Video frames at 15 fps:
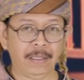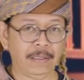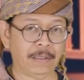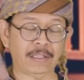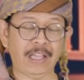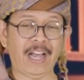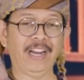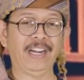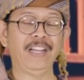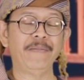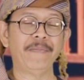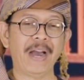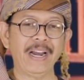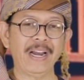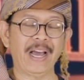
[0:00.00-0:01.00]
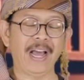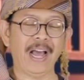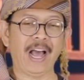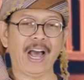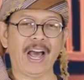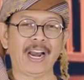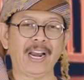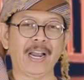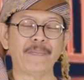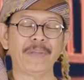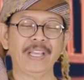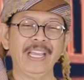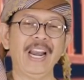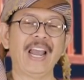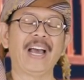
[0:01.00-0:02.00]
entah di mana
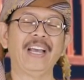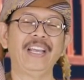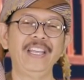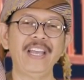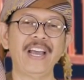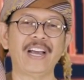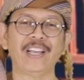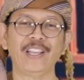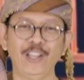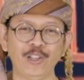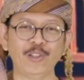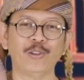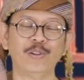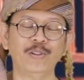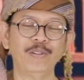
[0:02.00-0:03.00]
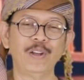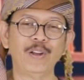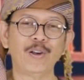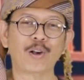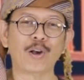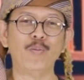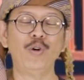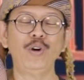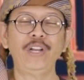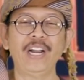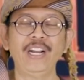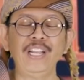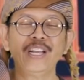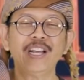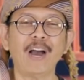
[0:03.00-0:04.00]
alam ilahiyah itu
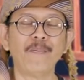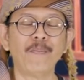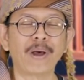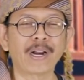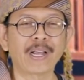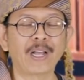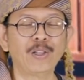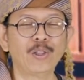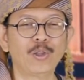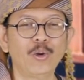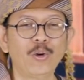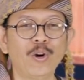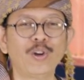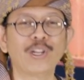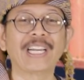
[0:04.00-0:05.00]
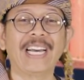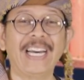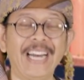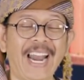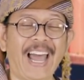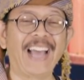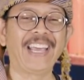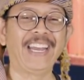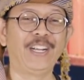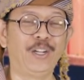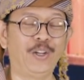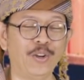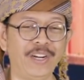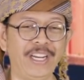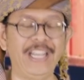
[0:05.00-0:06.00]
kemudian digambarkan turun ke
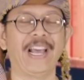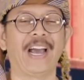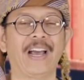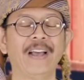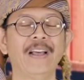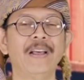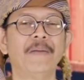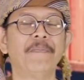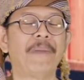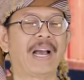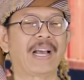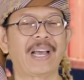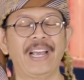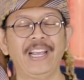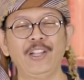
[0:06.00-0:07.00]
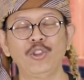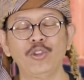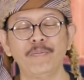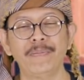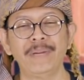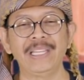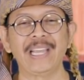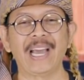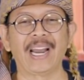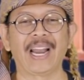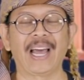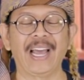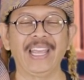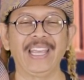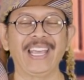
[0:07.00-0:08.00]
langit dunia, maka itu
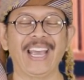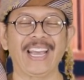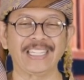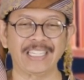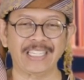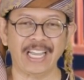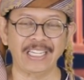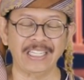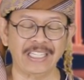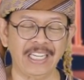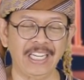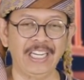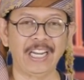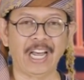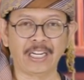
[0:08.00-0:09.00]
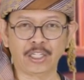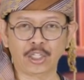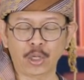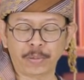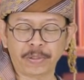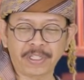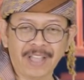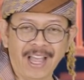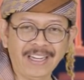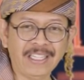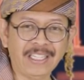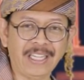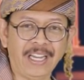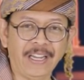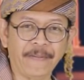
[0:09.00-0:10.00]
menyalahi esensi dan
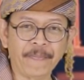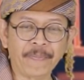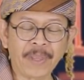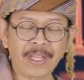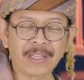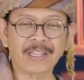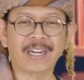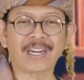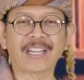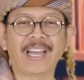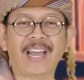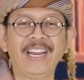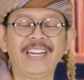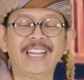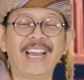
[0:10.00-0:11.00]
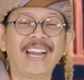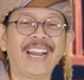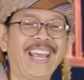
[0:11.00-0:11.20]
substansi terkait dengan